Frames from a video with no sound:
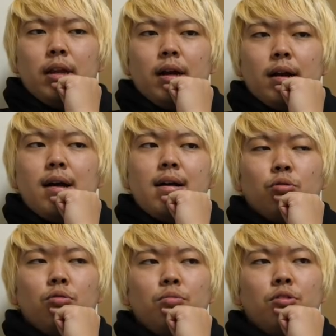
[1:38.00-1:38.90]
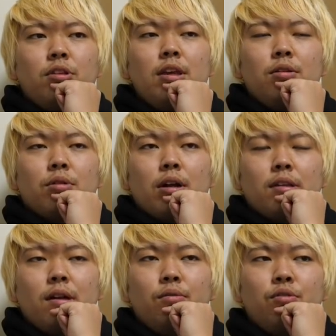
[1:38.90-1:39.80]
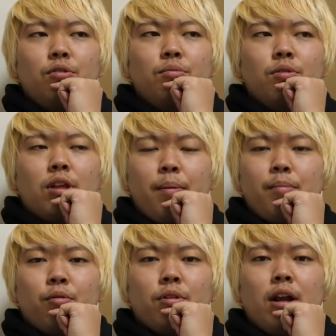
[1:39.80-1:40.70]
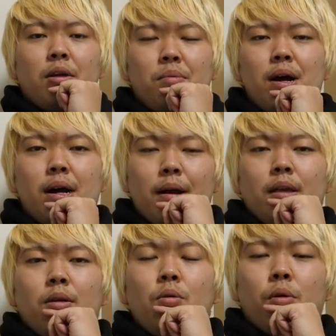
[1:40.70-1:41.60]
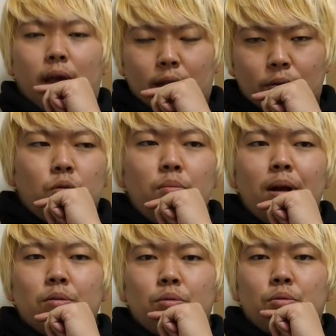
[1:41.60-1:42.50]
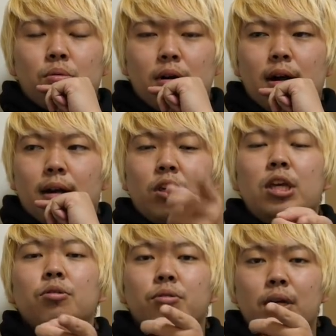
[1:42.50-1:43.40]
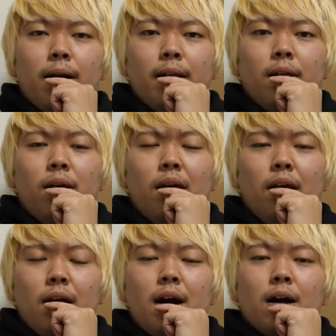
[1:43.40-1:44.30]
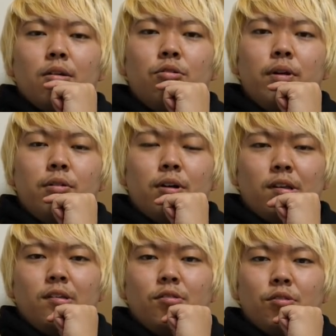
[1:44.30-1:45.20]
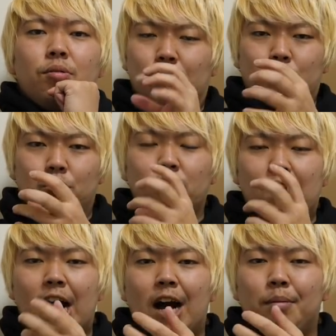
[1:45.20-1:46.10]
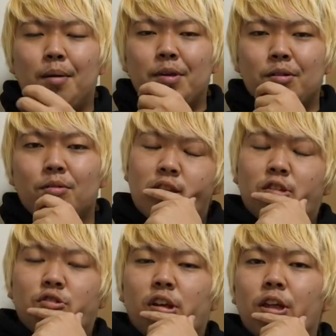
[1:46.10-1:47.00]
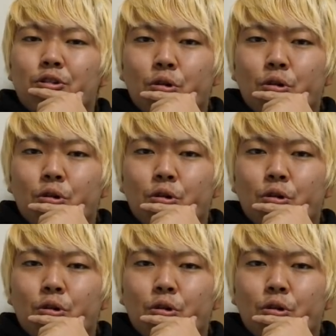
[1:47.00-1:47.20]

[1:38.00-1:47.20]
なんか食物繊維をたくさん含む食べ物であればまあ OK とトマトとかキウイあれが食えるらしいんですよちょっとした甘みを摂取できる